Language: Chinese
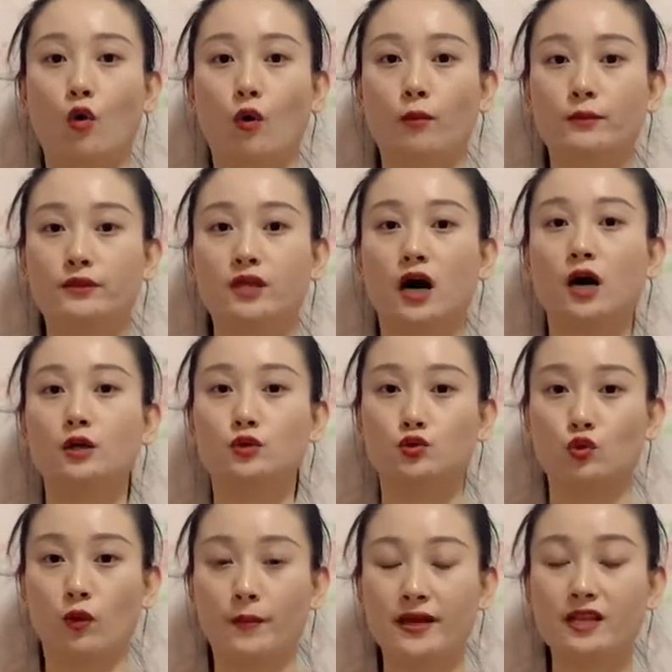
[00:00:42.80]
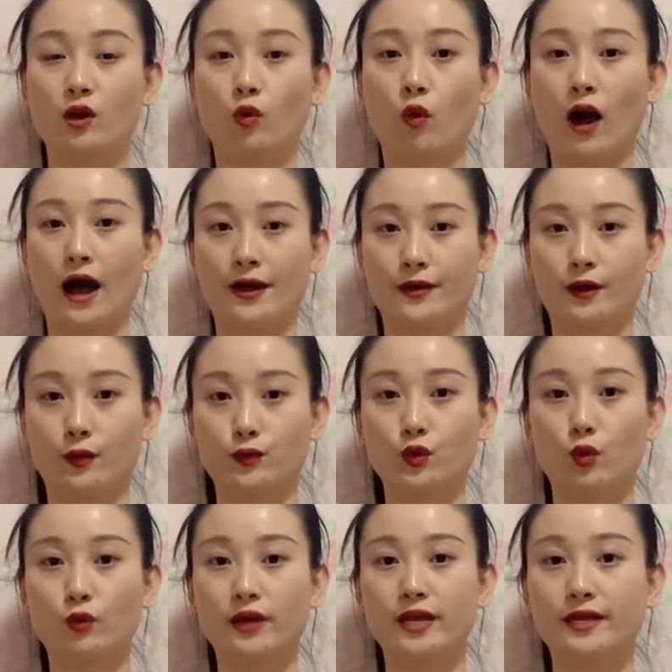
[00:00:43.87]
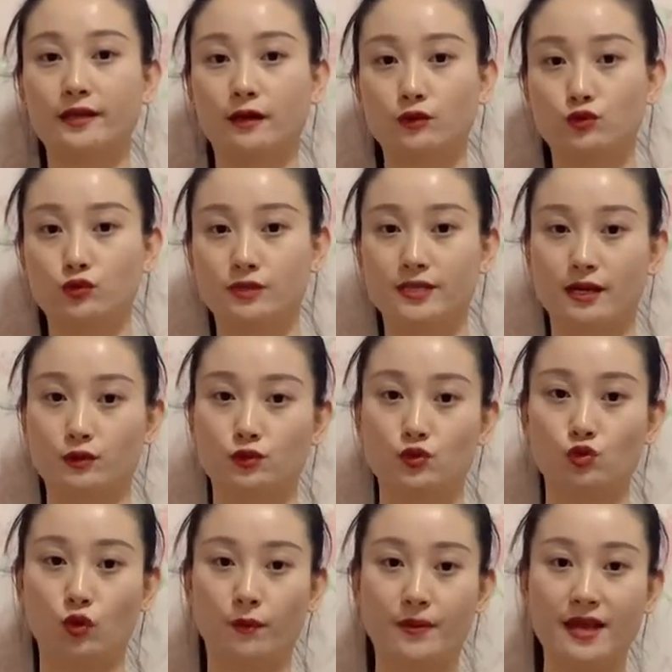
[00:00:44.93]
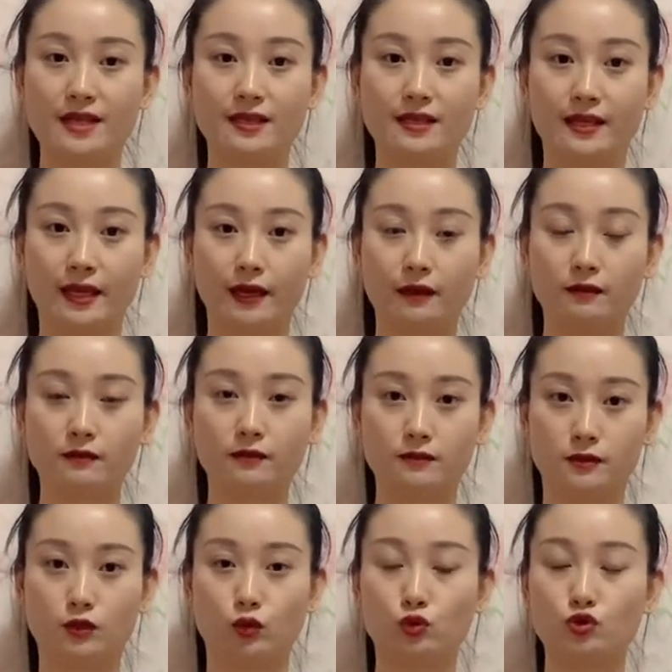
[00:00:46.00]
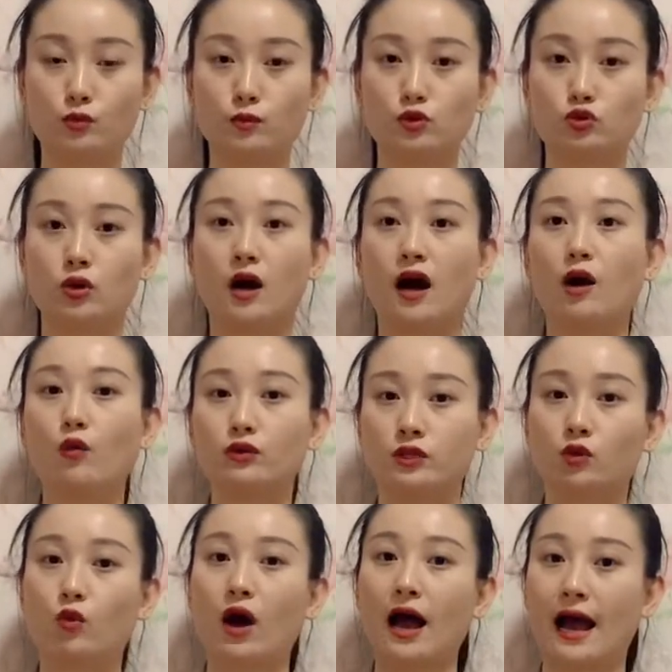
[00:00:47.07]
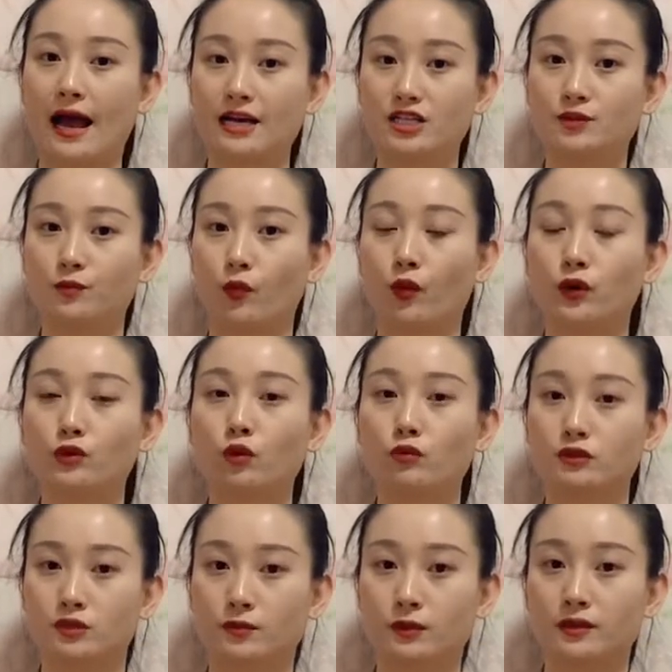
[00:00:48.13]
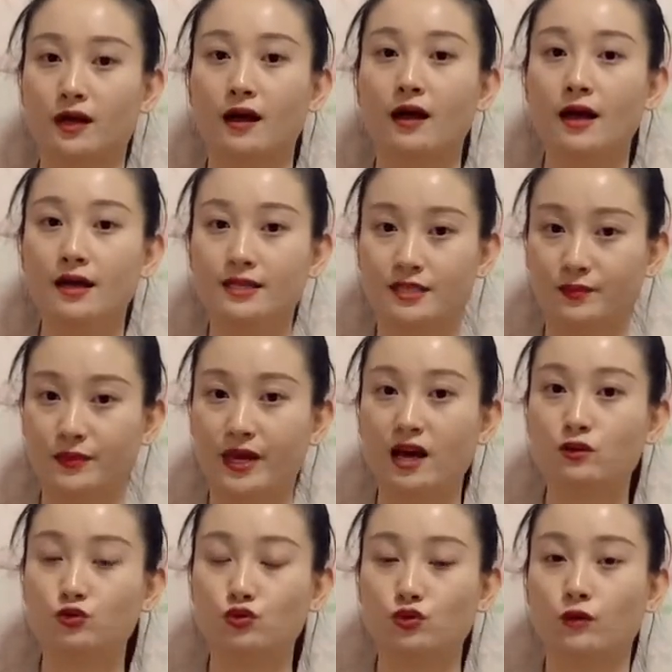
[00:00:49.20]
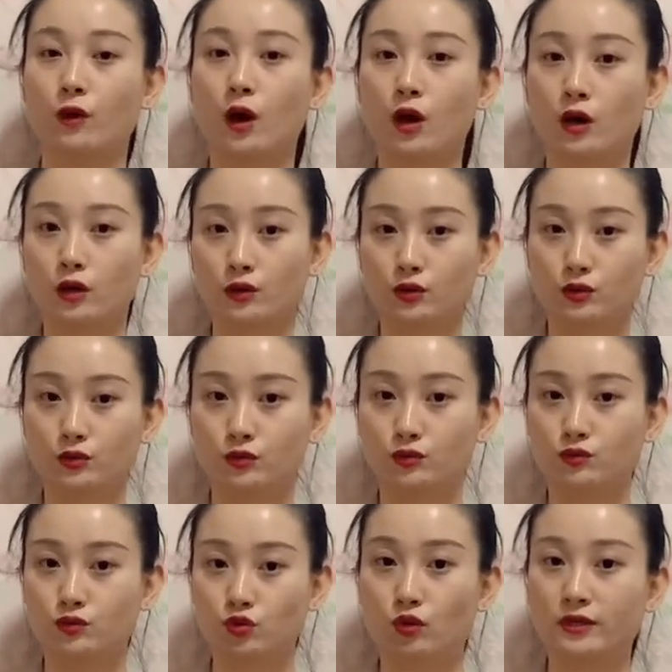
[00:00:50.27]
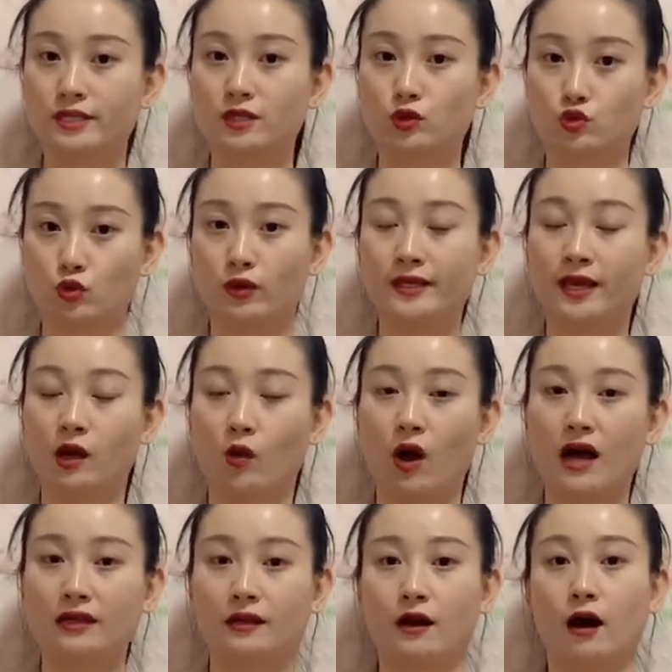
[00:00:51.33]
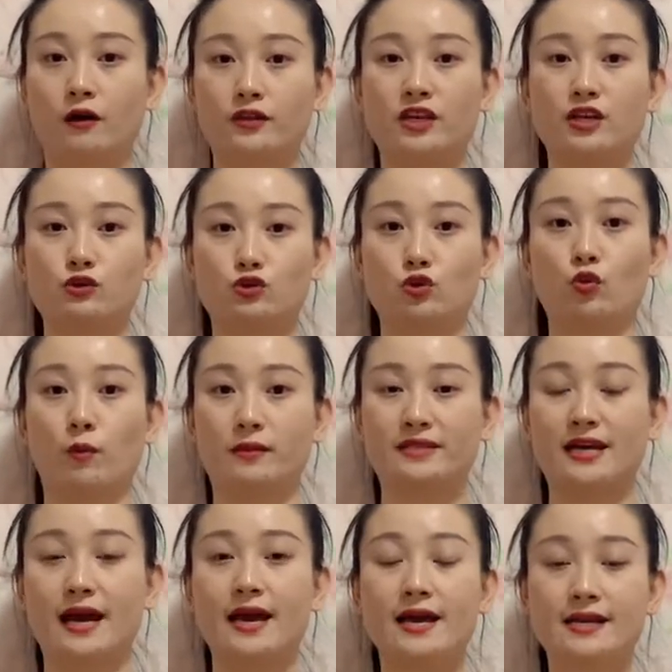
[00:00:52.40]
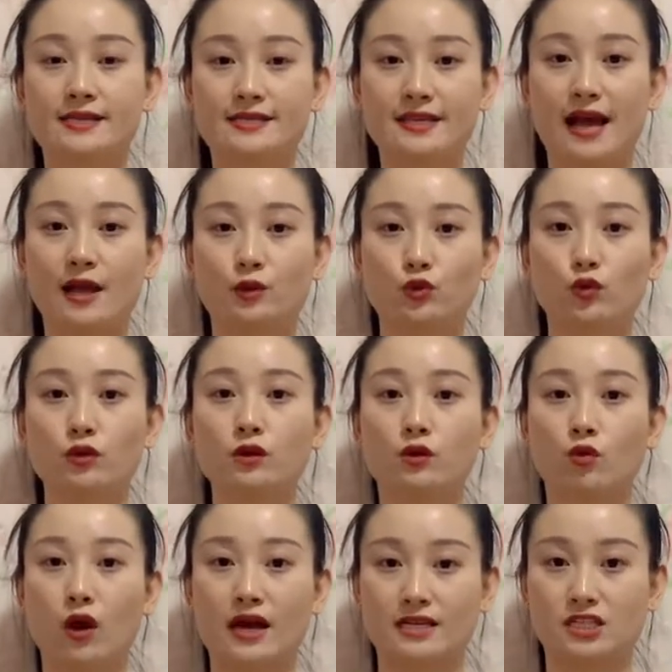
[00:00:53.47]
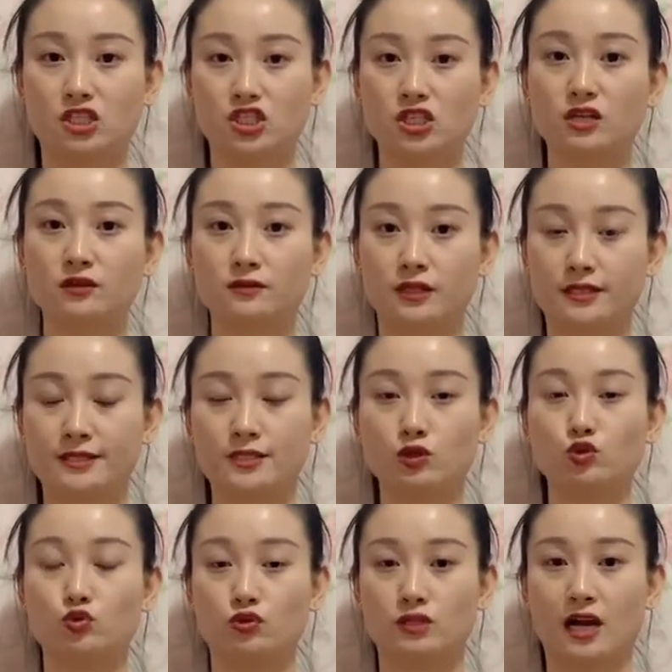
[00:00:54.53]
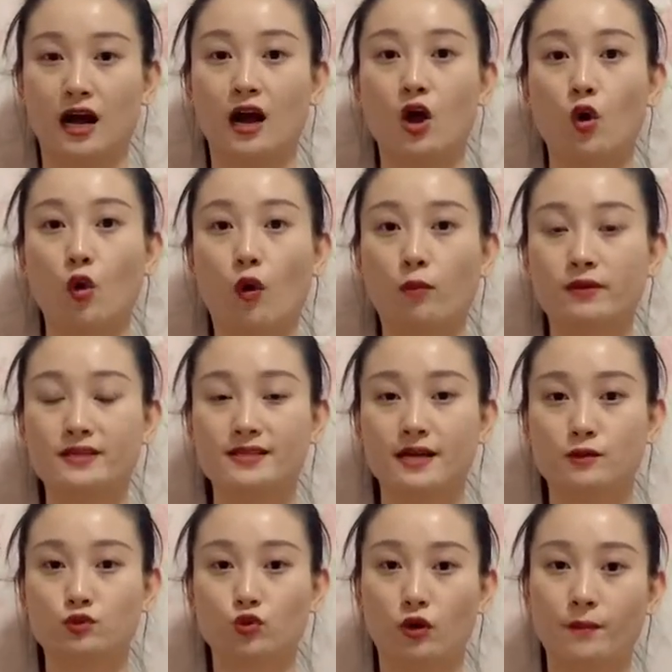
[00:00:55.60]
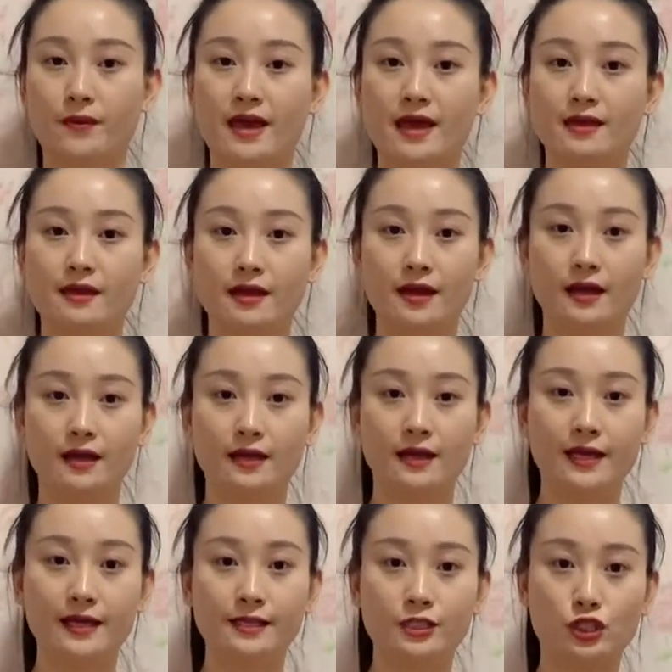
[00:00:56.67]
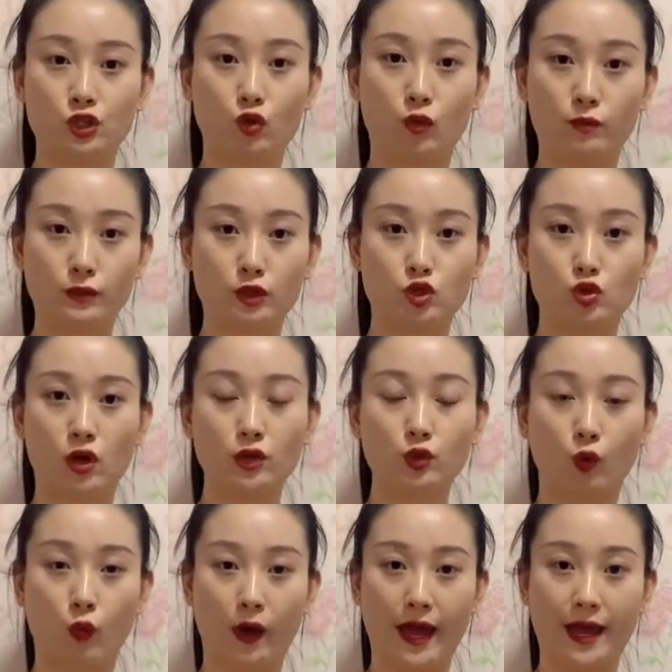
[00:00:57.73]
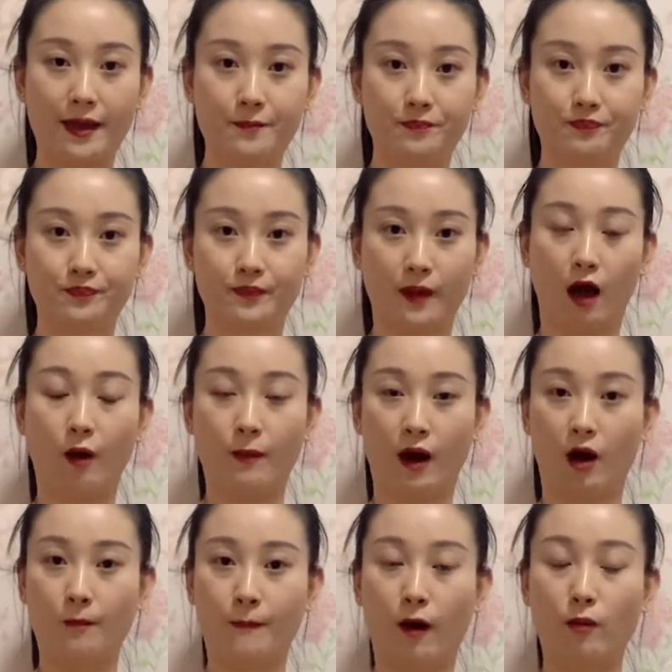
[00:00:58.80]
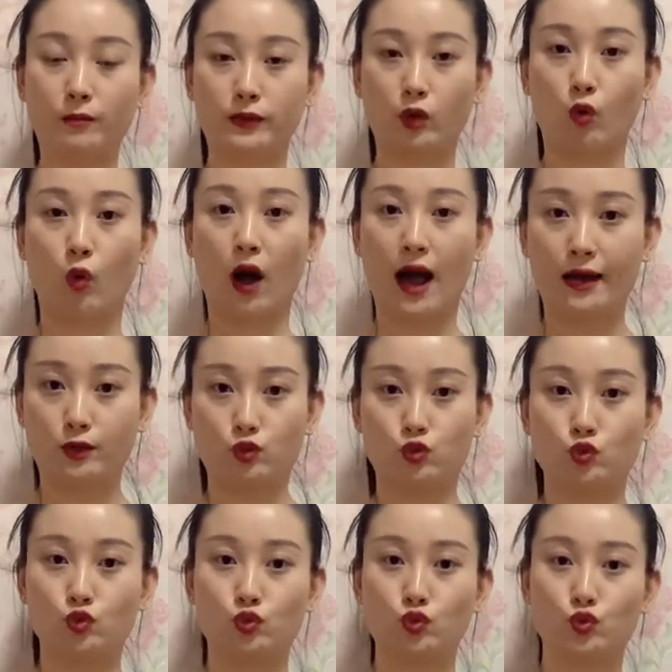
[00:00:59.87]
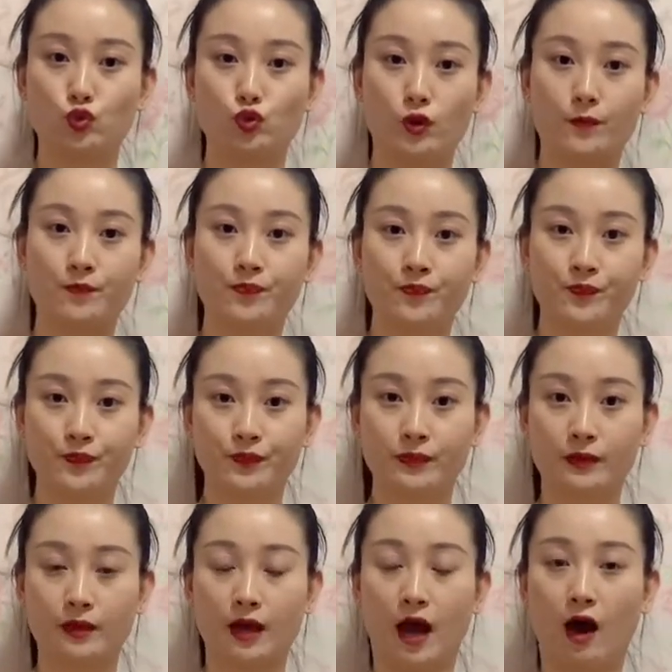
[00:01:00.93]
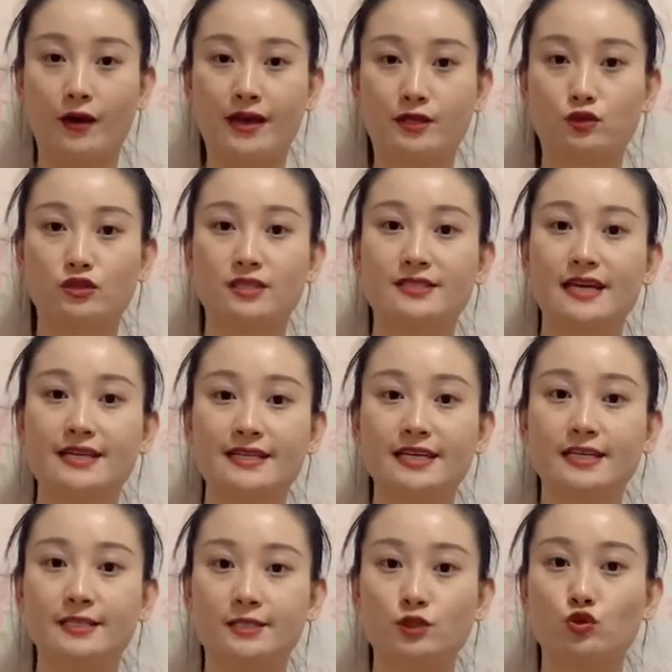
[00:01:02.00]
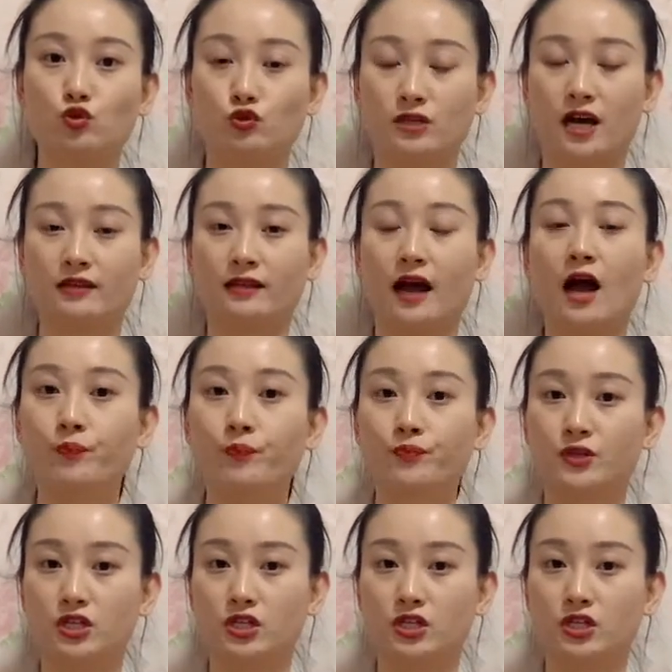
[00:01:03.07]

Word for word: 我们的左边的胯要用力的去向左边顶。那同学们说啊，我的胯还是不会动，怎么呢？怎么样去？做这个左顶胯呢，好，那就是我们在下蹲胯是正的基础上，我们向左边立直我们的双腿，好，然后把我们的胯出出去，好，也就是在这个基础上呢，这